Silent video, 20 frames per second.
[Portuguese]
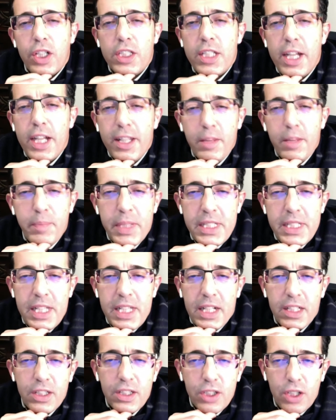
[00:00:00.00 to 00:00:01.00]
Não gosto nada de
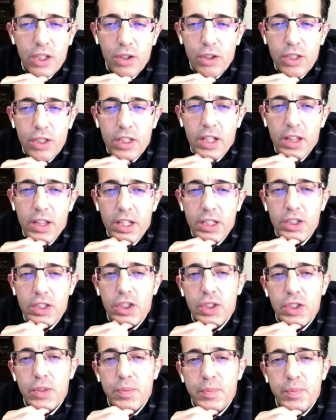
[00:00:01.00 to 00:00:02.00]
pensar que eles são
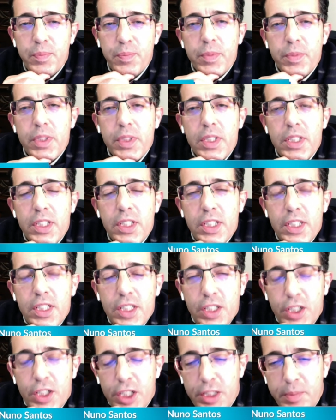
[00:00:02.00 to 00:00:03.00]
coitadinhos.
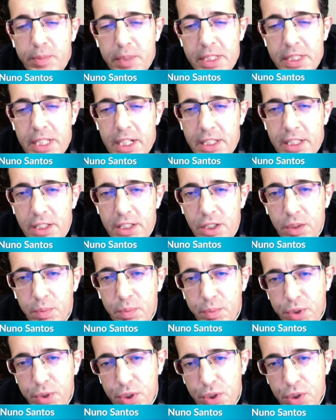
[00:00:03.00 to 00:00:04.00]
Gosto de pensar que
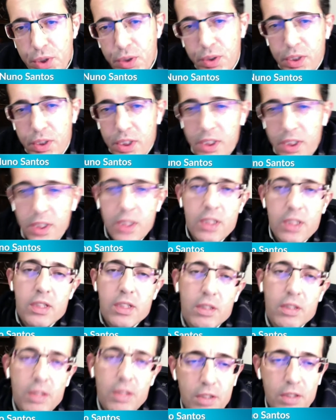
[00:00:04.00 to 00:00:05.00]
são
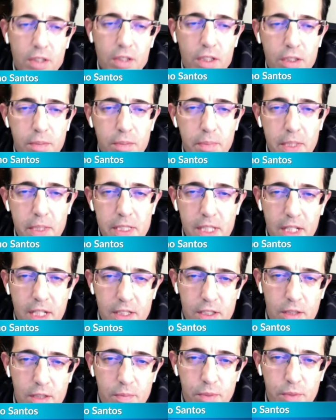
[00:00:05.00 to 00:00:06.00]
pessoas, gosto de
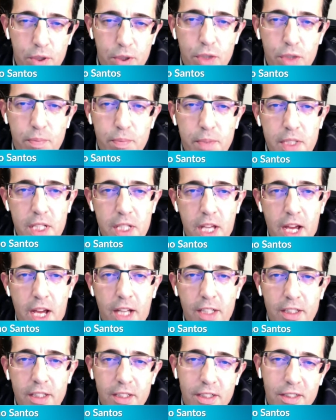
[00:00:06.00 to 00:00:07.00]
pensar que são pessoas
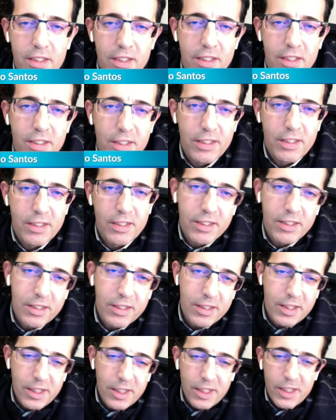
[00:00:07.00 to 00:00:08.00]
especiais
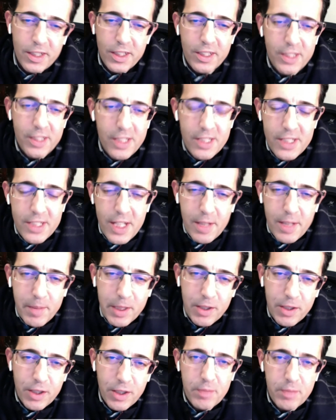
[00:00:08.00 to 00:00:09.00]
e
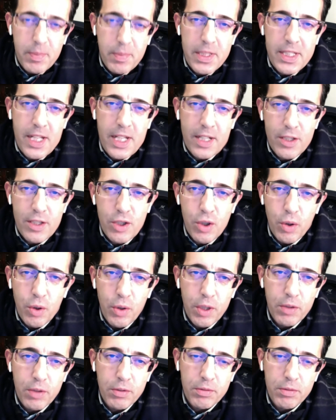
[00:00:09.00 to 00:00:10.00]
sinceramente gosto de pensar que
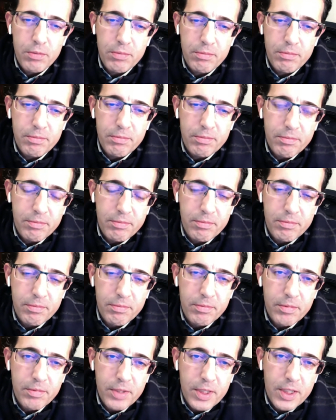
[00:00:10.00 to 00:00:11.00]
sou eu
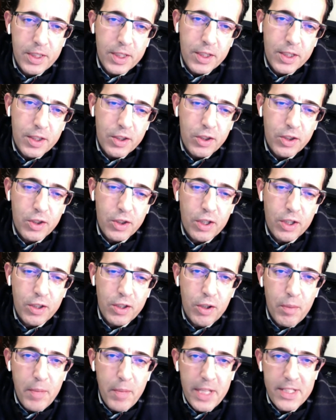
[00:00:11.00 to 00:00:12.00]

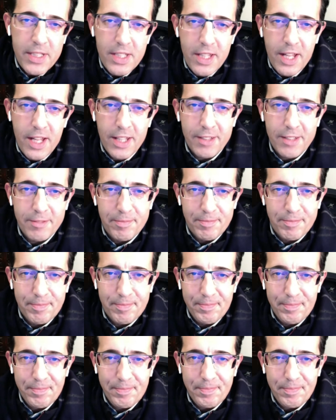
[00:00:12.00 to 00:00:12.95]
só com mais idade.